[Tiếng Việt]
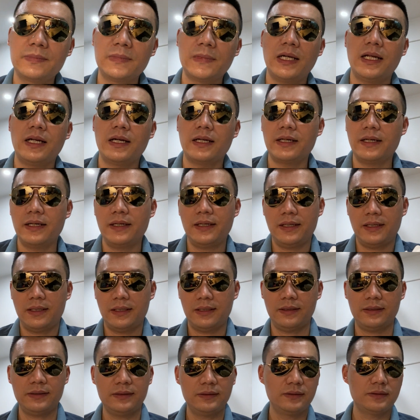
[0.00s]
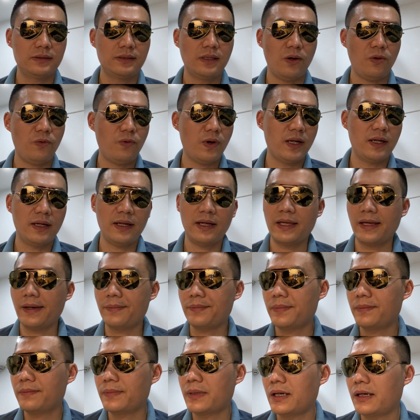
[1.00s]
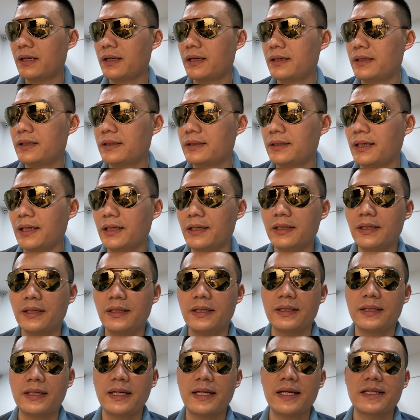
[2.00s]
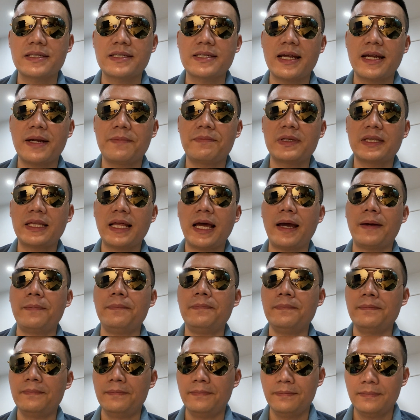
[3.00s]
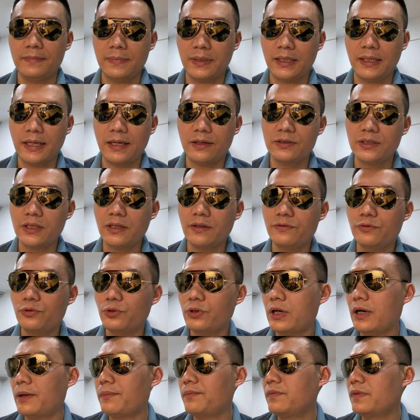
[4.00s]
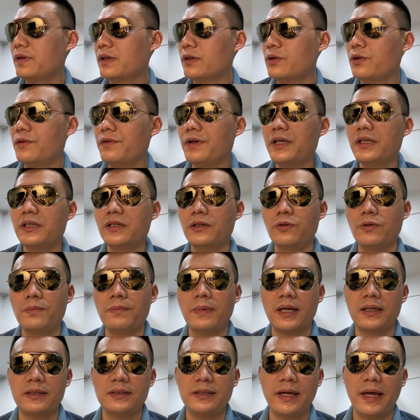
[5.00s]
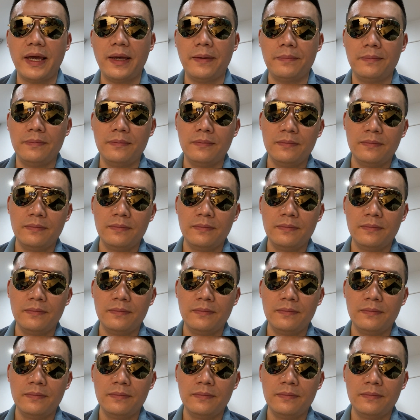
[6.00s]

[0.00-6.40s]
Đây là cây Tướng Quân. Anh em thấy cây này size 58 đều rất là phù hợp đối với những khuôn mặt như em.